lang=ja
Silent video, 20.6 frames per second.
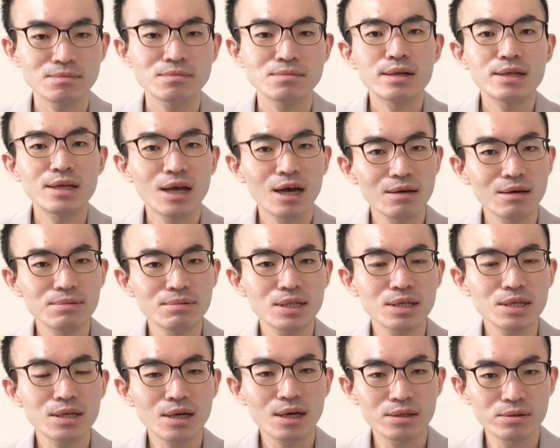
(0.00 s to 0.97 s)

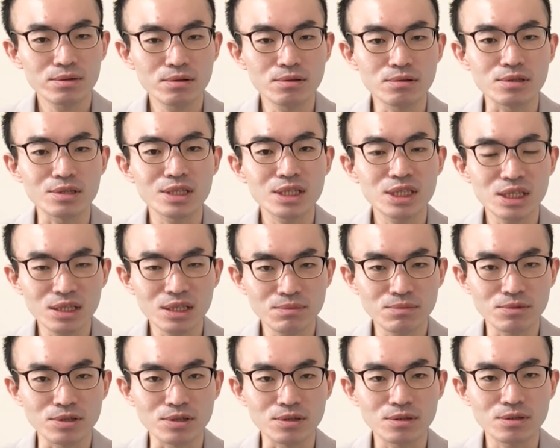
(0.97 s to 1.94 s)
リハビリ科の
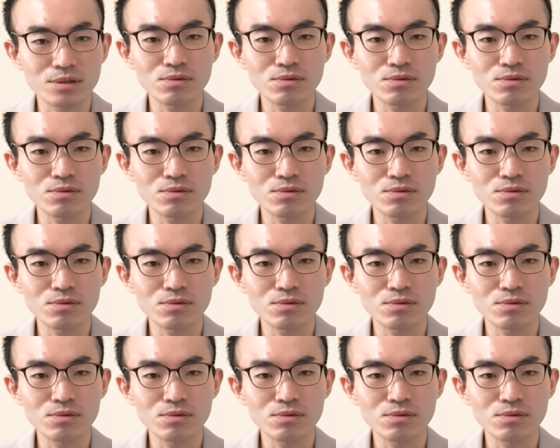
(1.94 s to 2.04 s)
チーム